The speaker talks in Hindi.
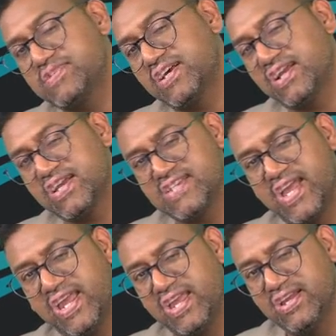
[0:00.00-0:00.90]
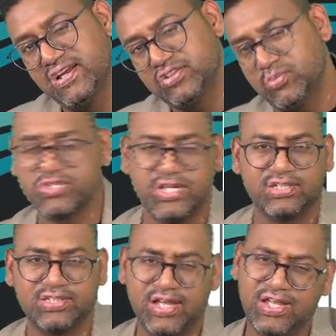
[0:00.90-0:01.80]
से करके जाएंगे तो मुझे
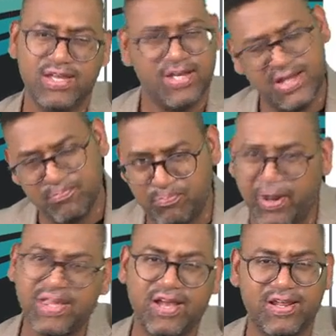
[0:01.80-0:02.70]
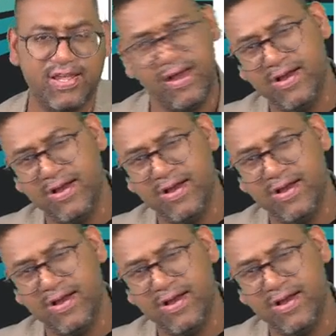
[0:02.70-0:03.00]
लगता है बढ़िया रहेगा